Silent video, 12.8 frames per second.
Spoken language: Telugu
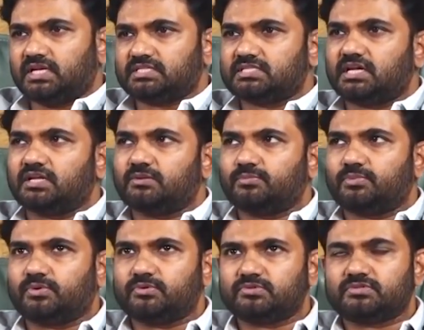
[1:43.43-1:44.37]
ఎస్కేని
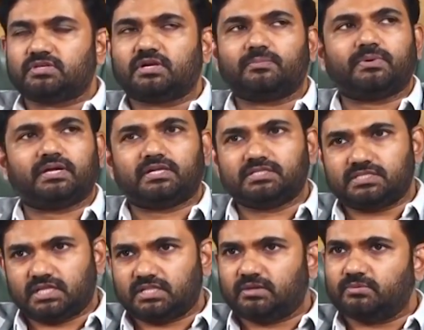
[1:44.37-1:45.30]
ప్రొడ్యూసర్గా పెట్టి
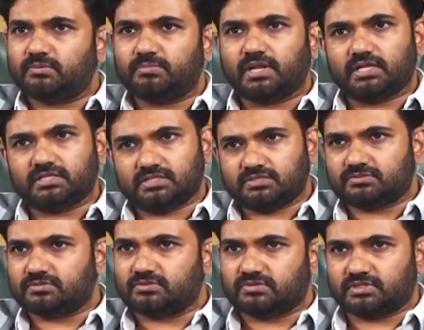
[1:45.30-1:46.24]
చేద్దామని ప్లాన్ చేసుకున్నాం